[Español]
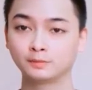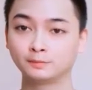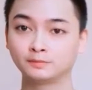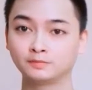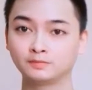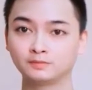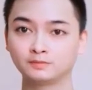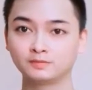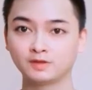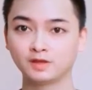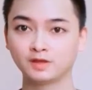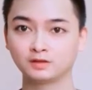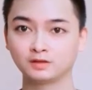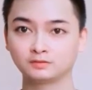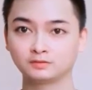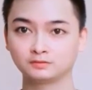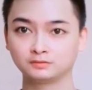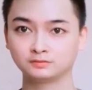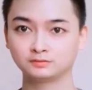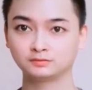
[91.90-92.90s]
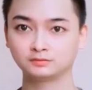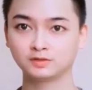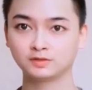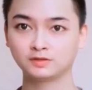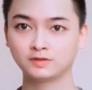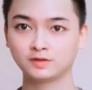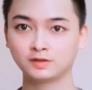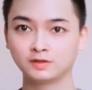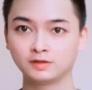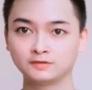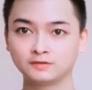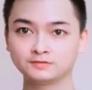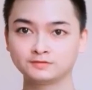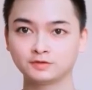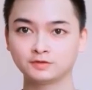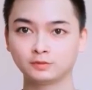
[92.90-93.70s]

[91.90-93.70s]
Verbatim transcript: salud mental, quienes la